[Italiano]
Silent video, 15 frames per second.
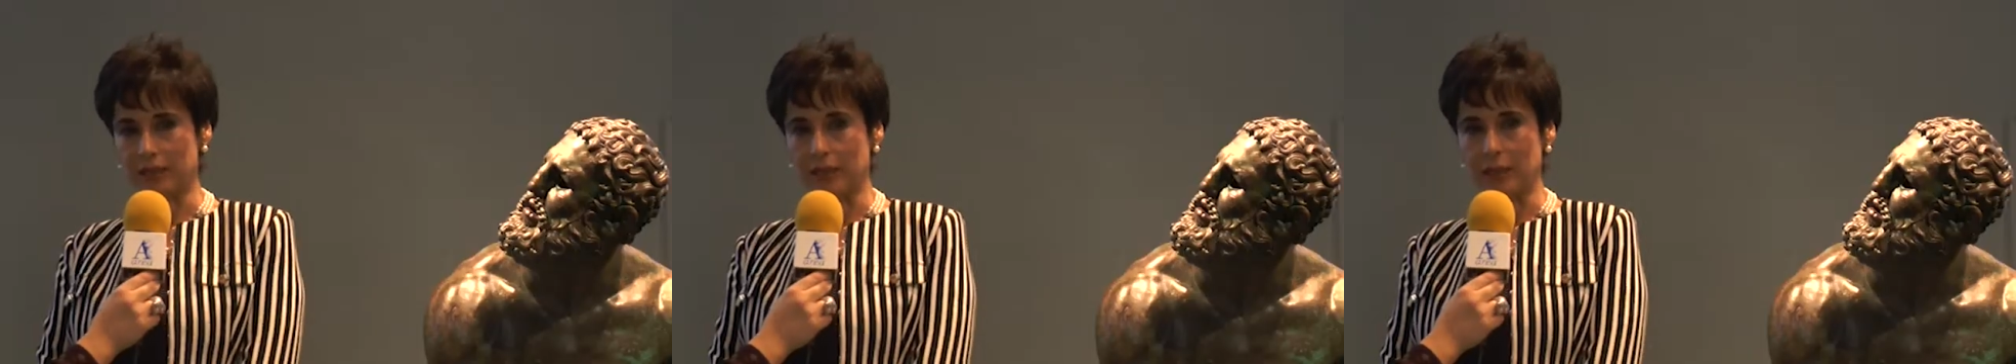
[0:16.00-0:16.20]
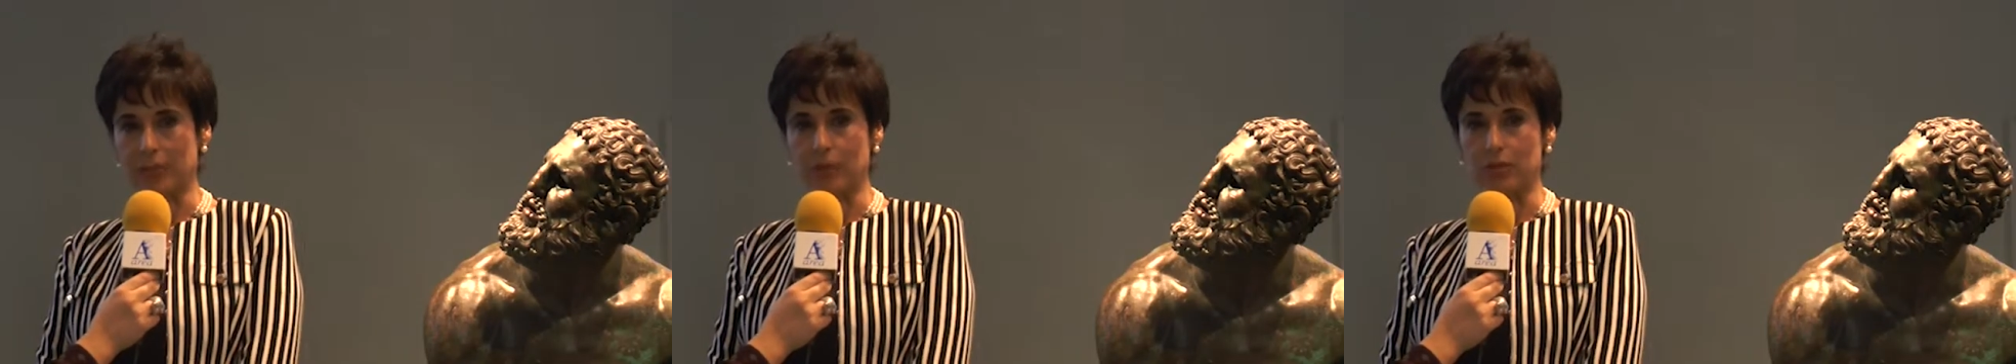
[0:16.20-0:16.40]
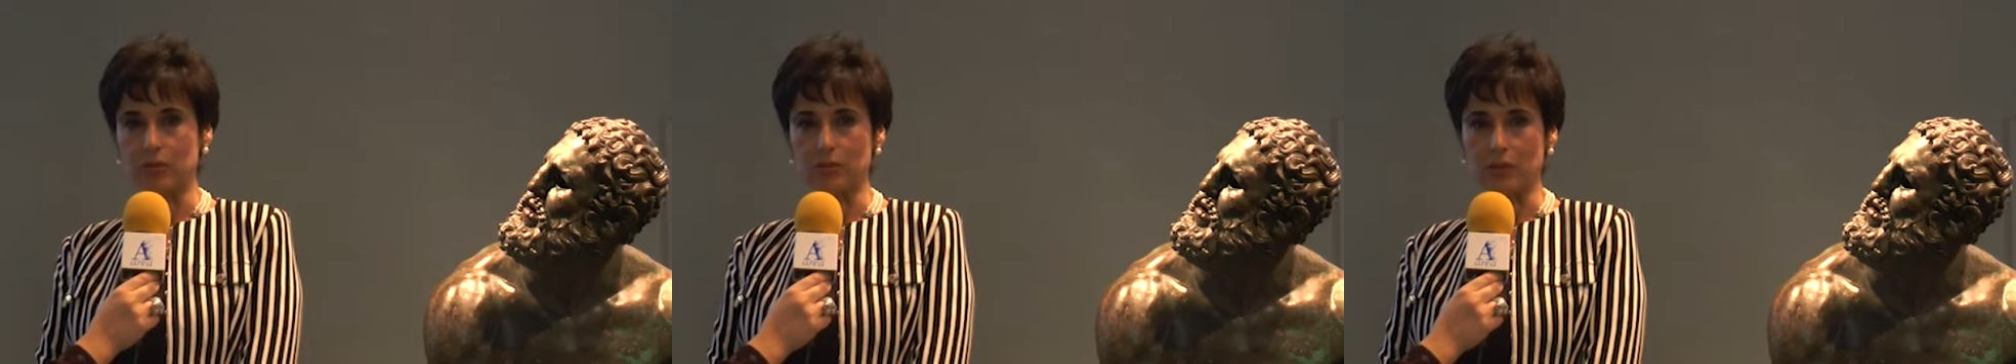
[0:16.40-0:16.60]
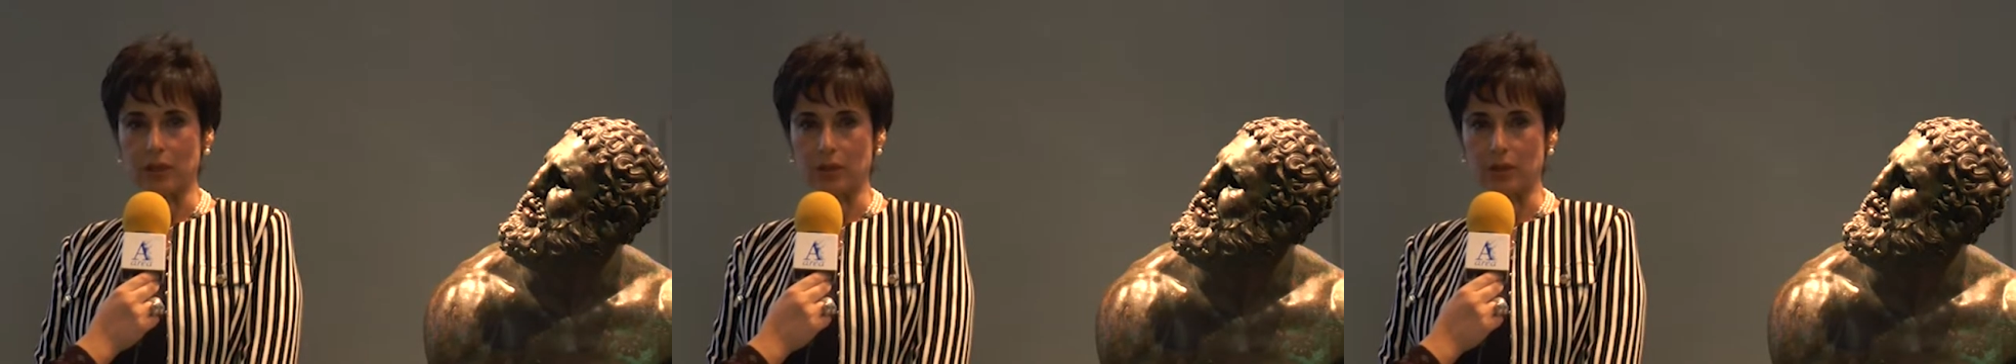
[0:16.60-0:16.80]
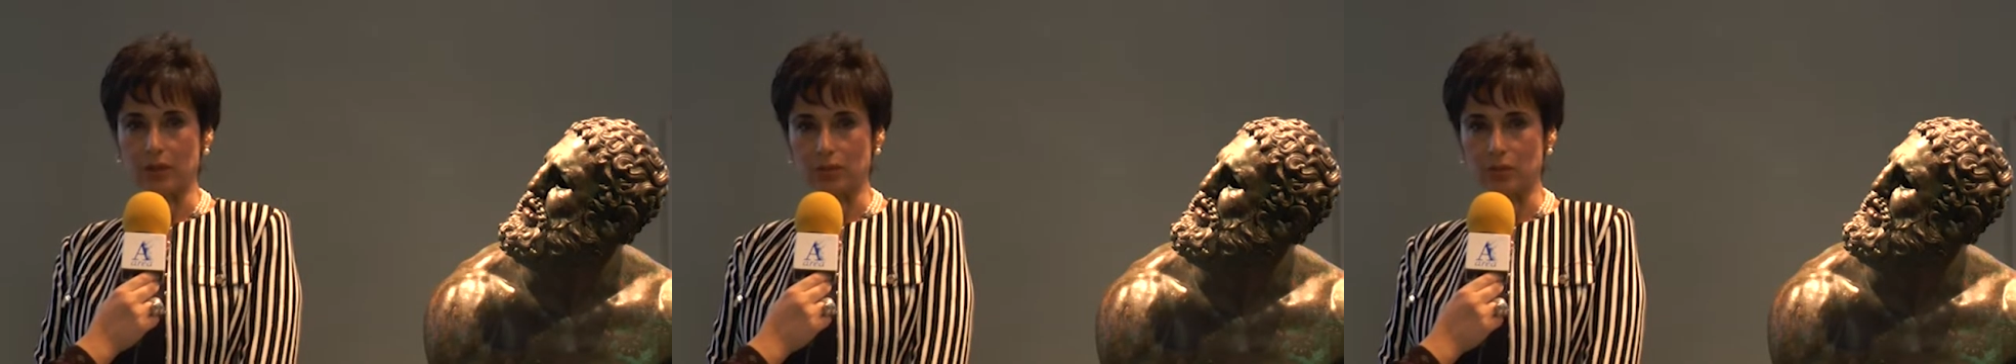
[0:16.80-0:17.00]
di apertura
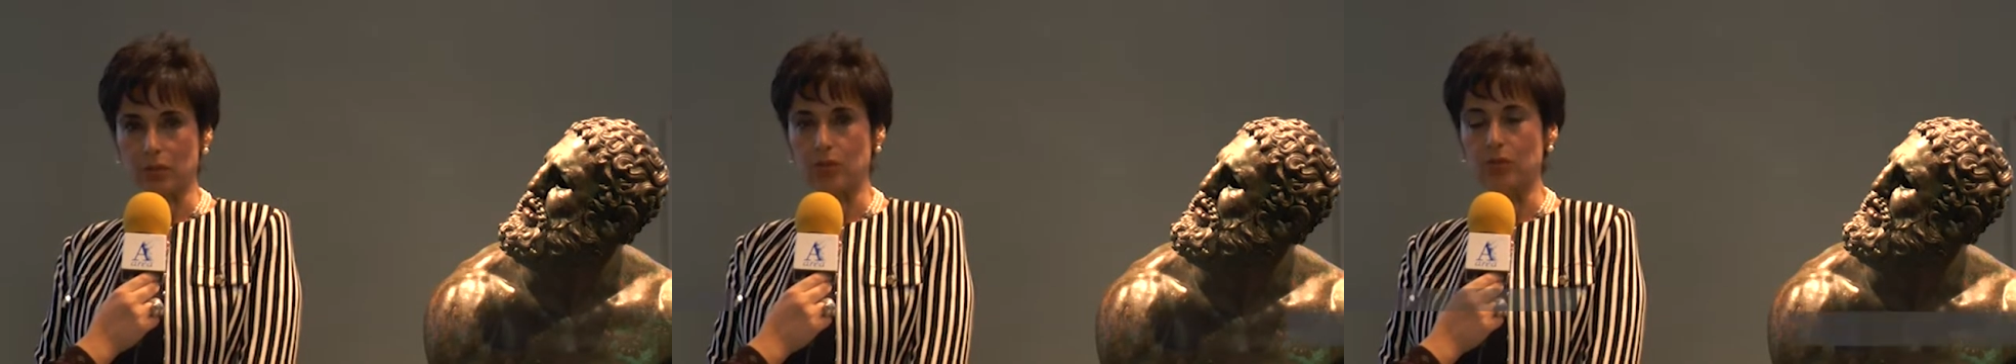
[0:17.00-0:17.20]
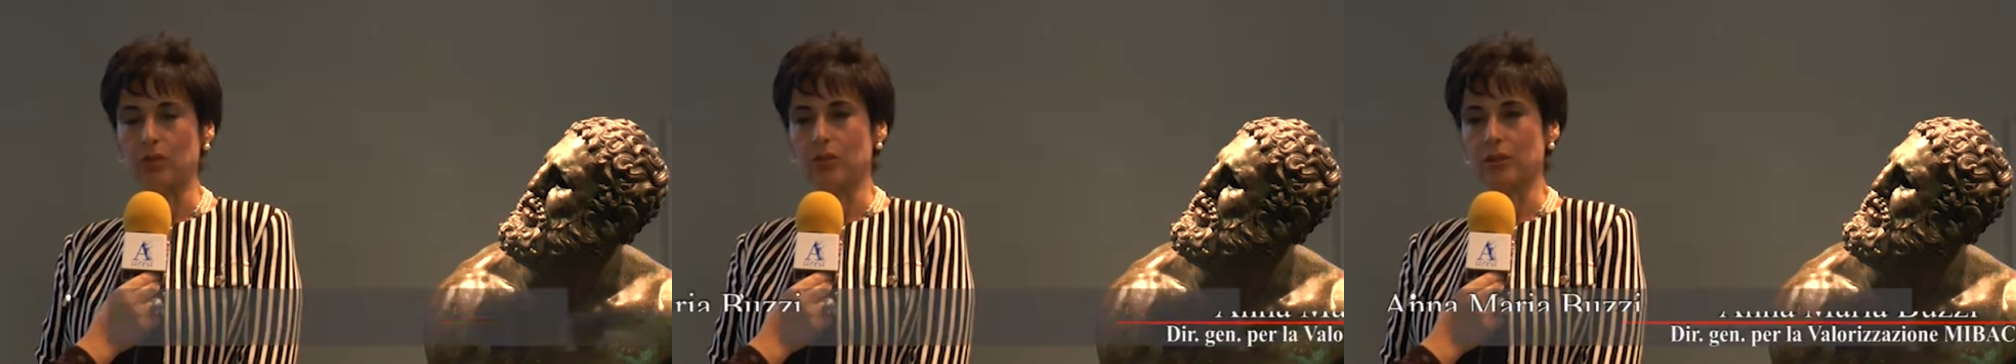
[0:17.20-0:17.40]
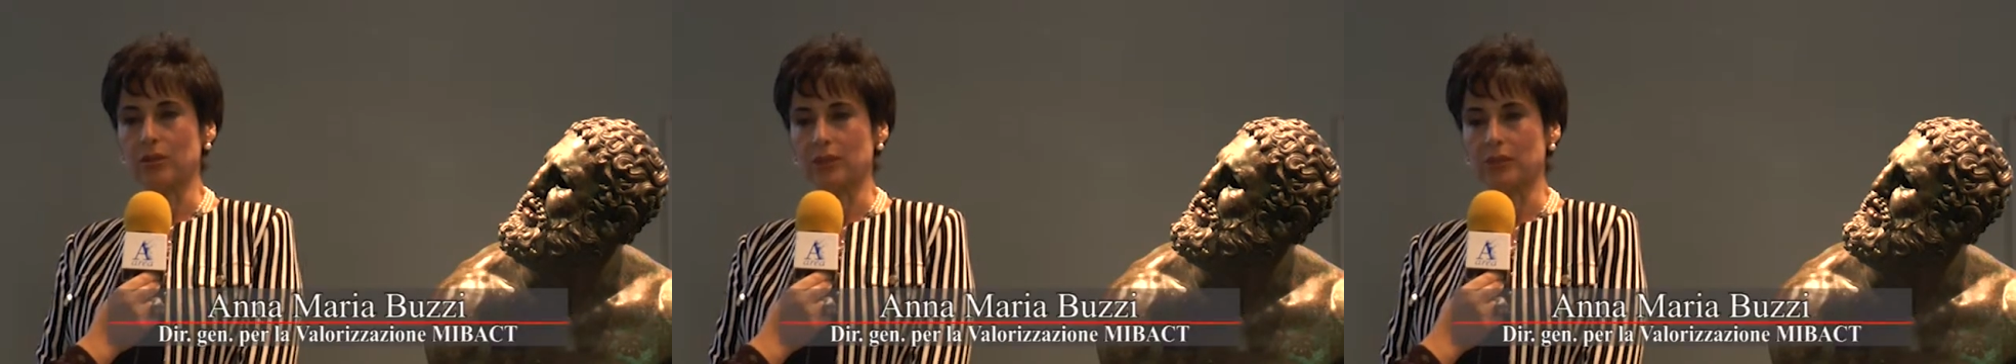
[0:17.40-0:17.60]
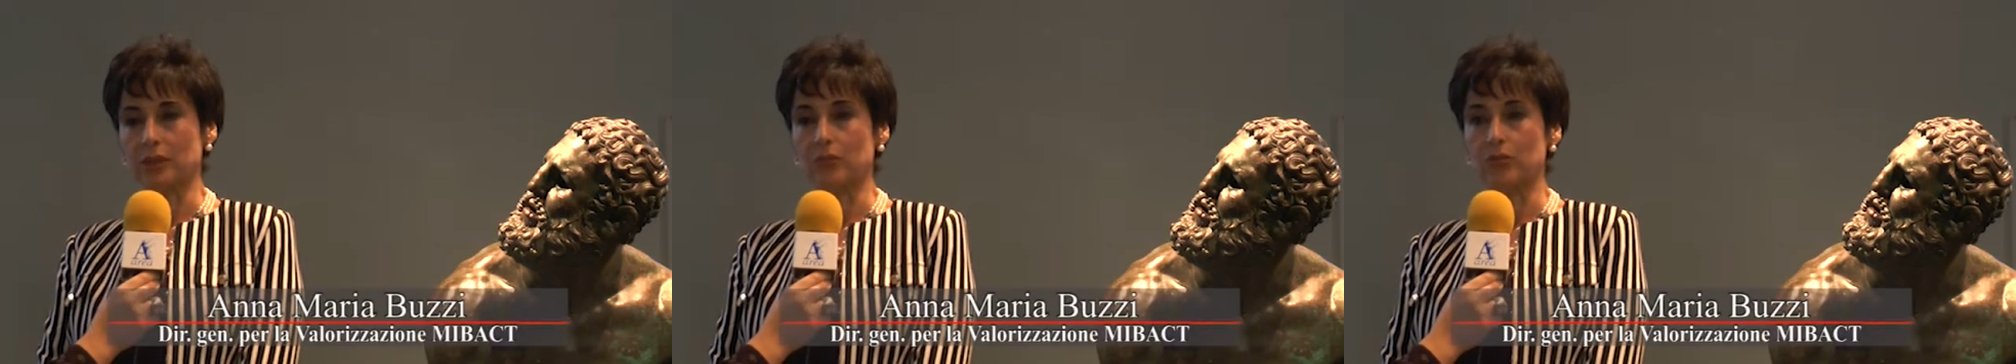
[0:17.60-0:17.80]
notturna dei